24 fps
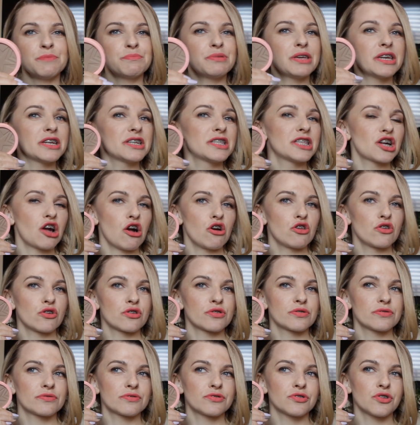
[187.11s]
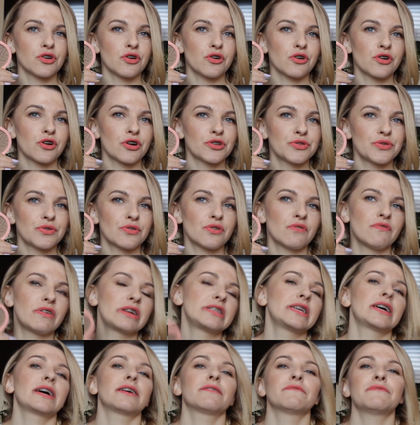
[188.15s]
Piękny kolor do
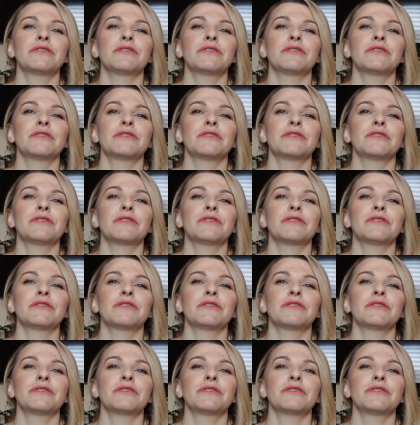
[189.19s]
konturowania.